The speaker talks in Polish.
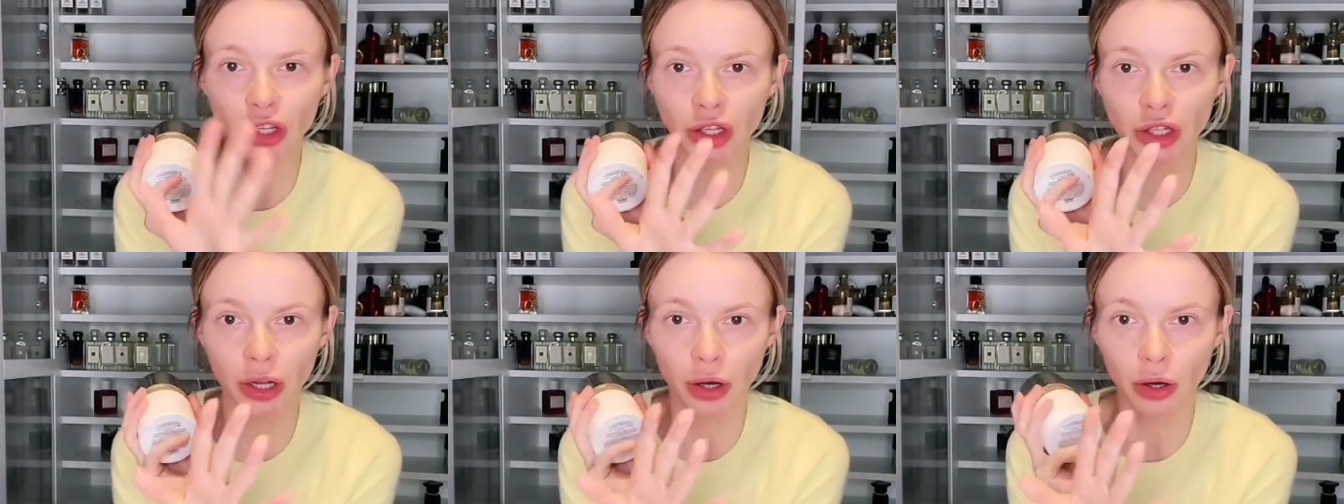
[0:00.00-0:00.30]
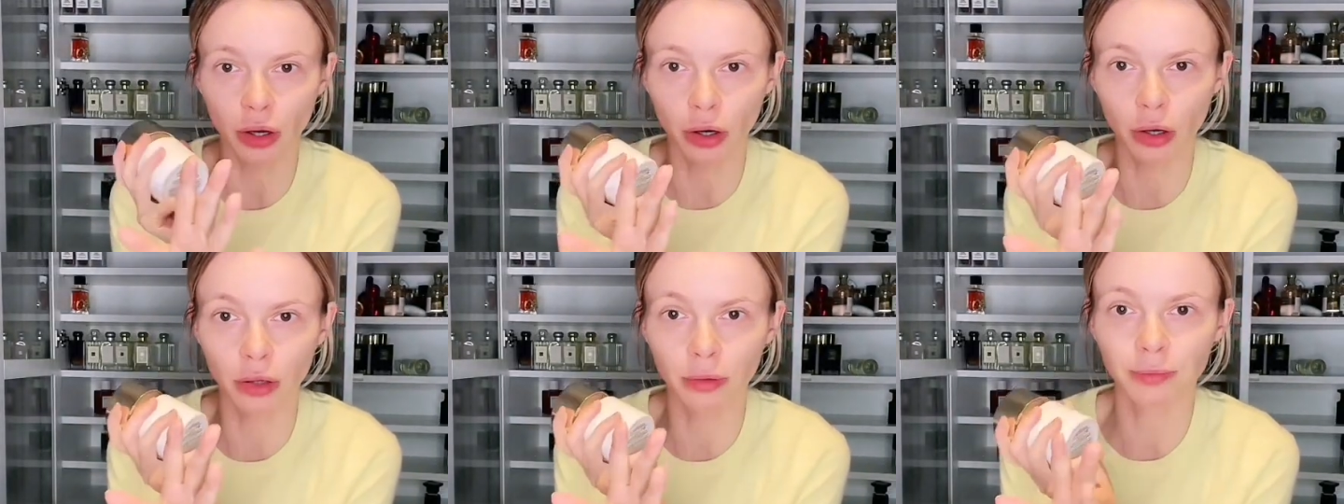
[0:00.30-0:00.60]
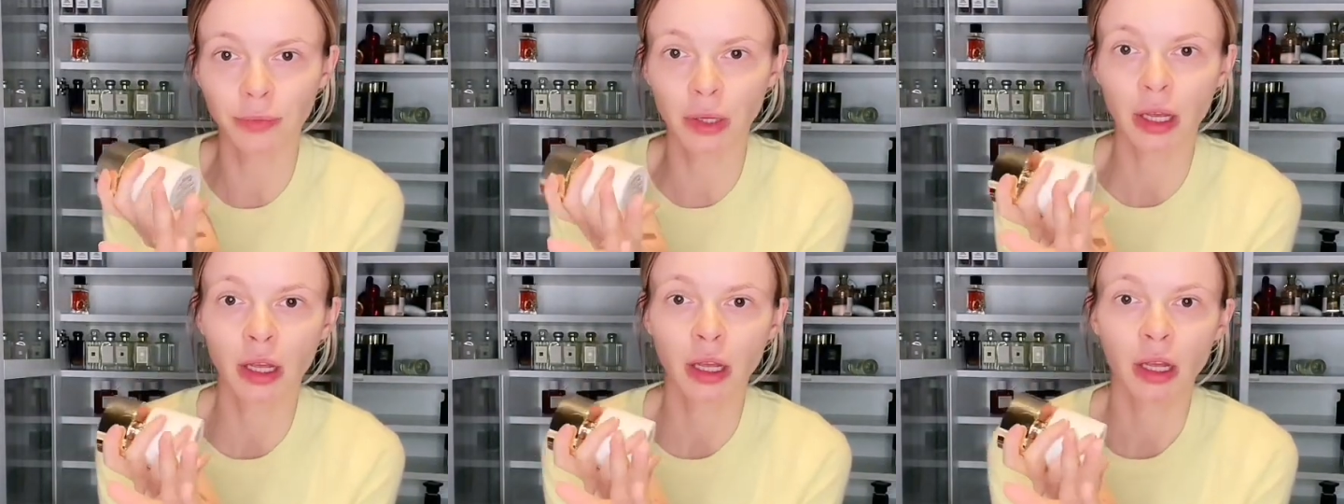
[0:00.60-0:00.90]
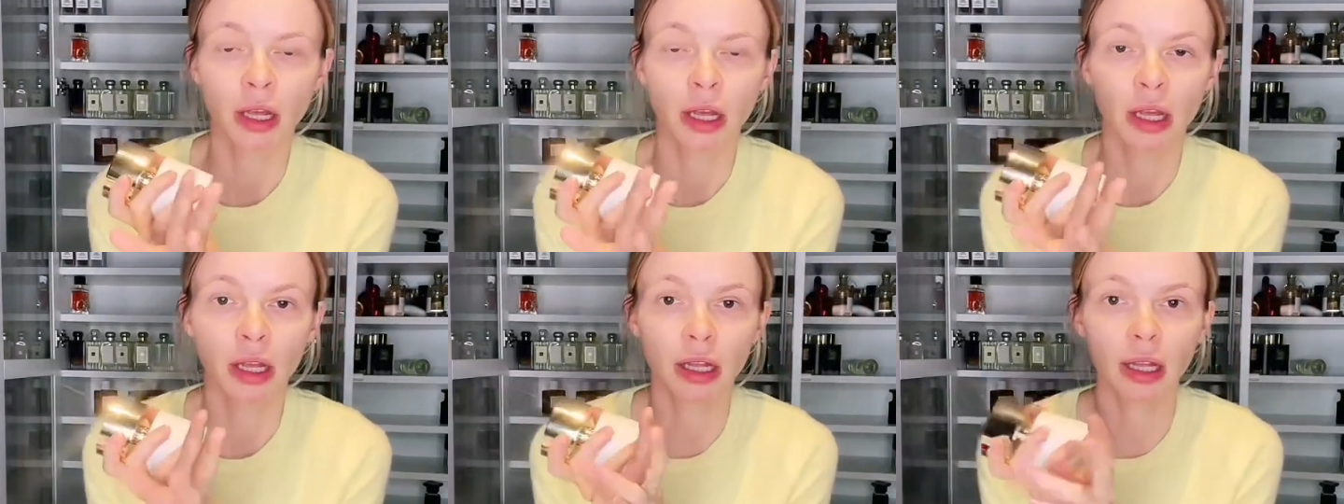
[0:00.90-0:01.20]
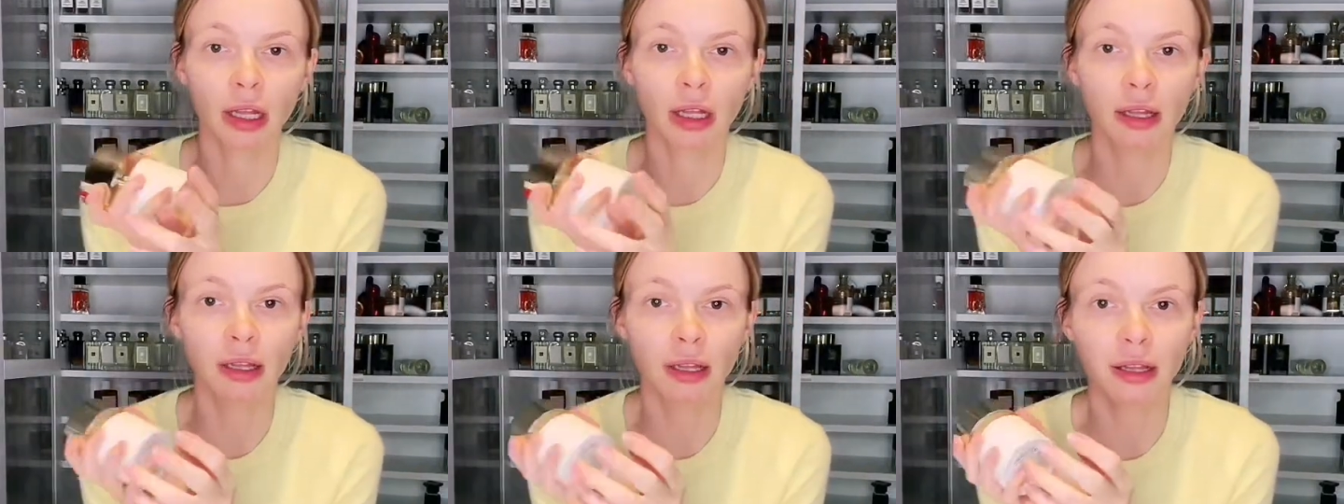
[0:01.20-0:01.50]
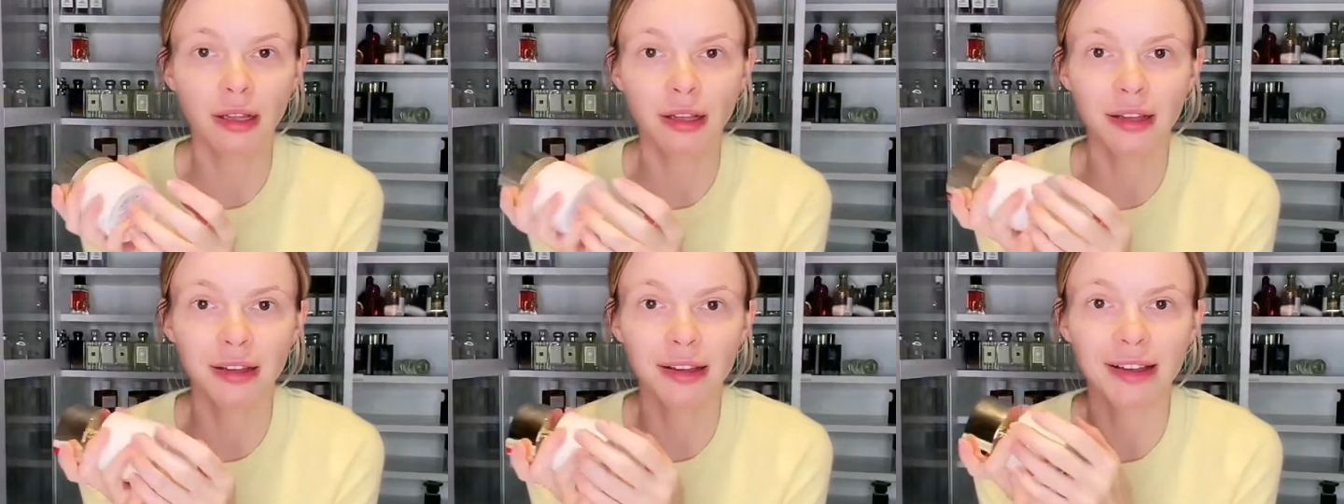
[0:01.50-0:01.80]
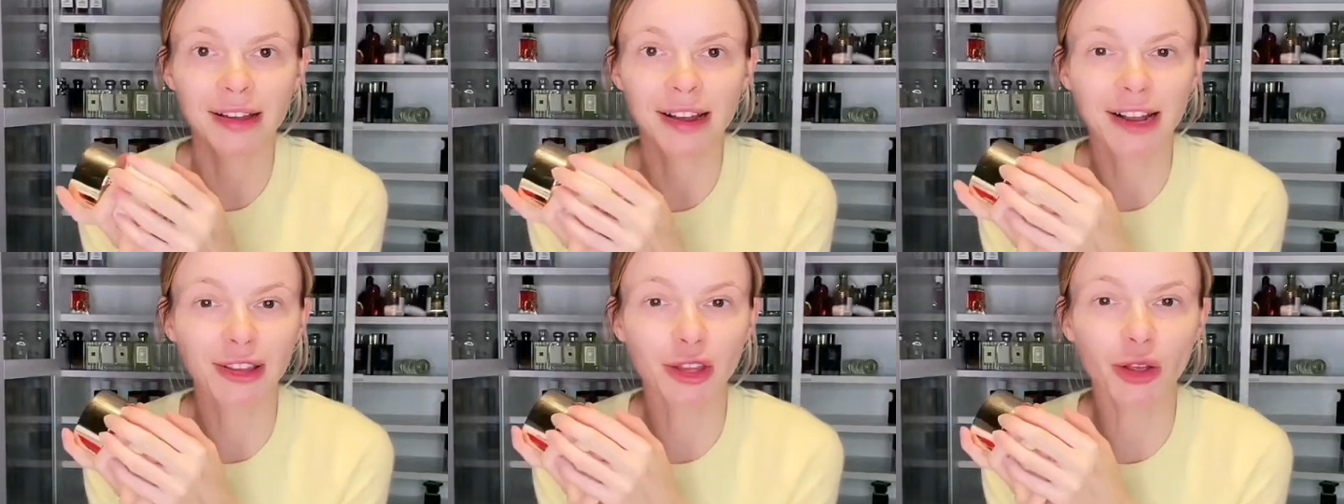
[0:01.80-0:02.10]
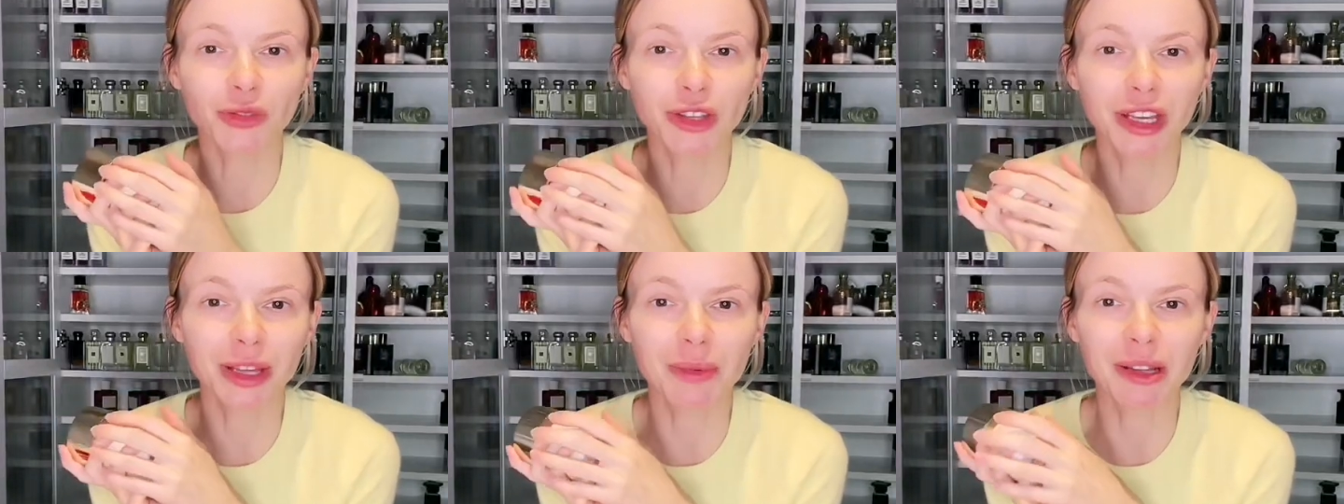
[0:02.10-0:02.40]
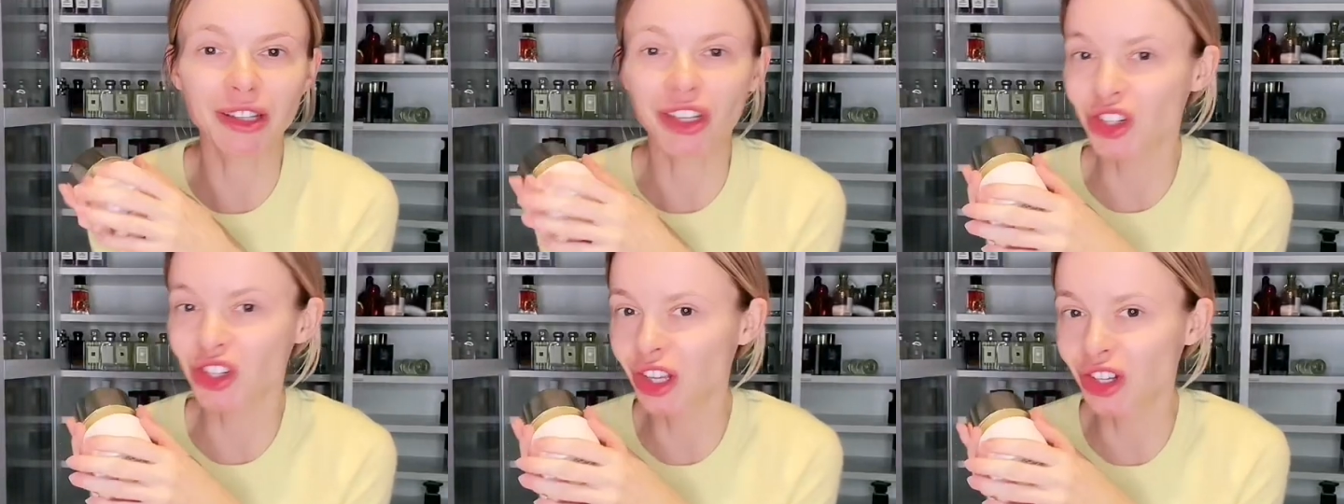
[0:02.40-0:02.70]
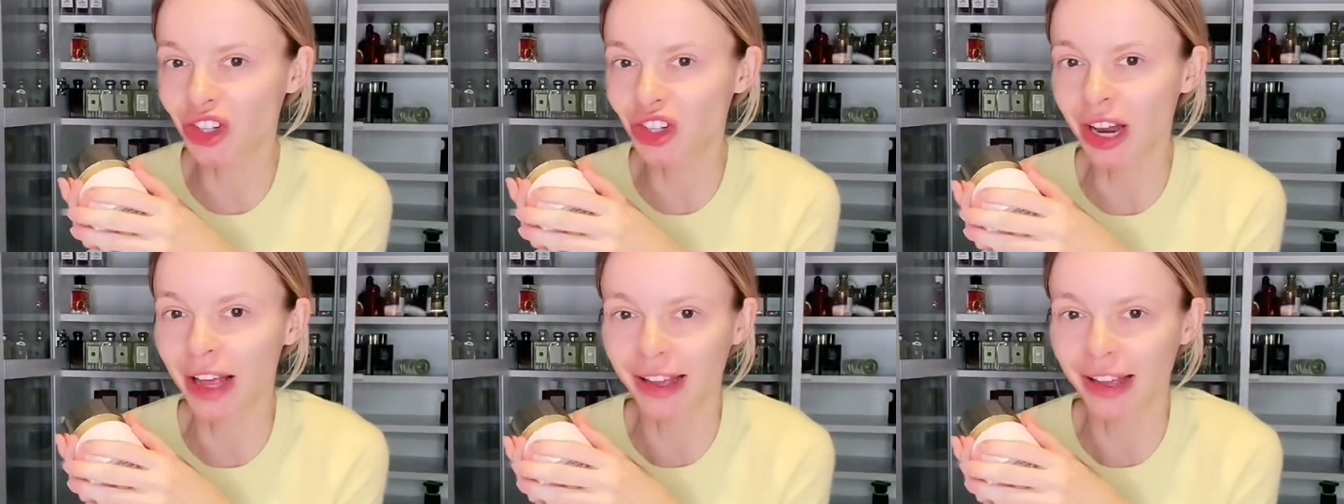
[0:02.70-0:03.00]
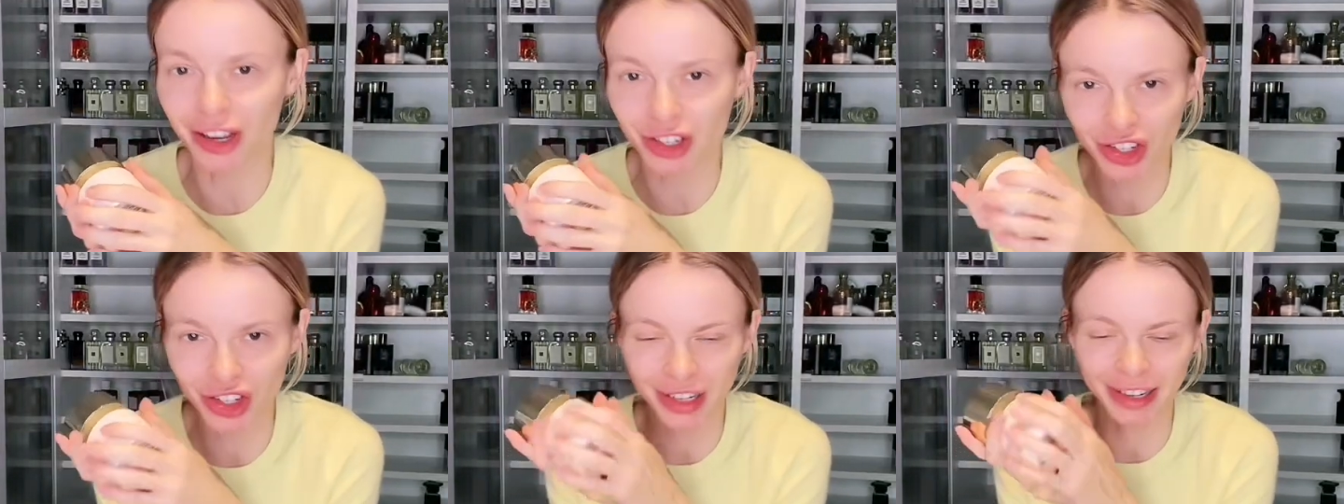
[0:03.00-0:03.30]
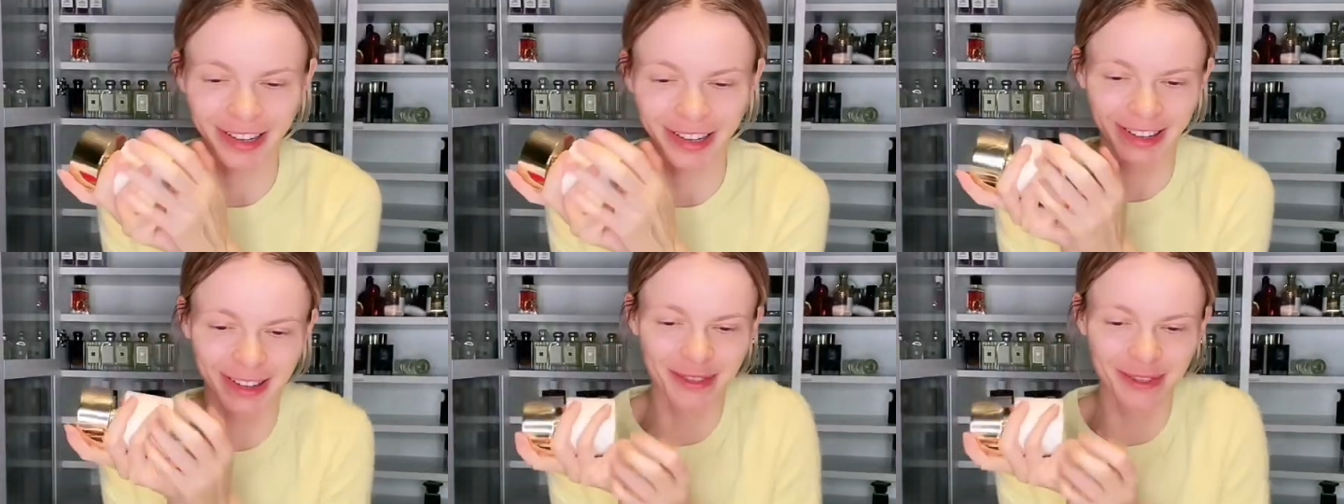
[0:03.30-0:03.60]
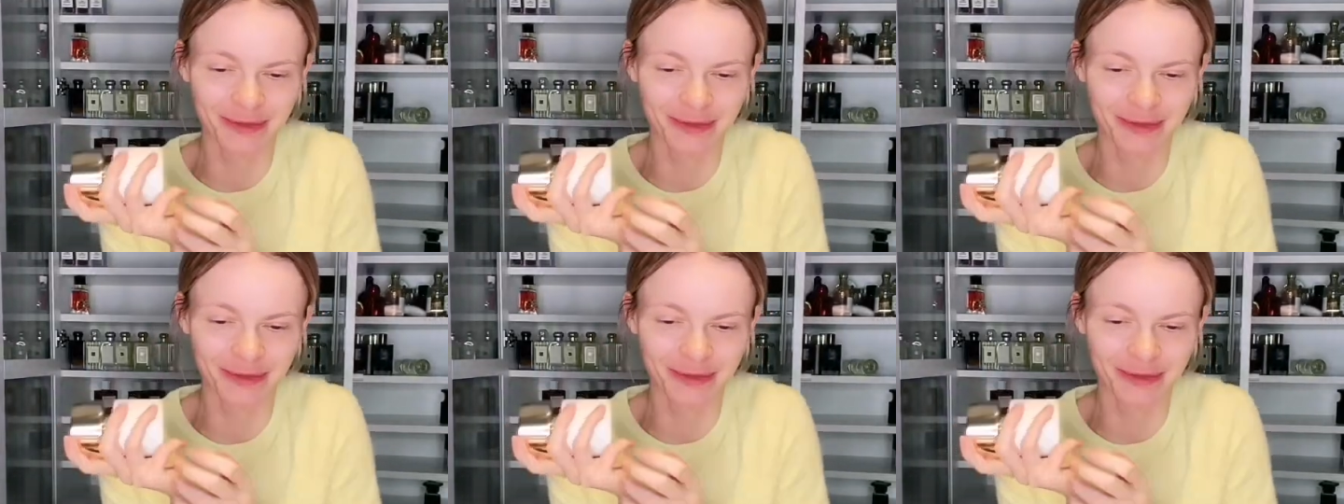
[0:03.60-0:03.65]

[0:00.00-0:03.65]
to będzie ideolo. Ratownik medyczny czy lekarz?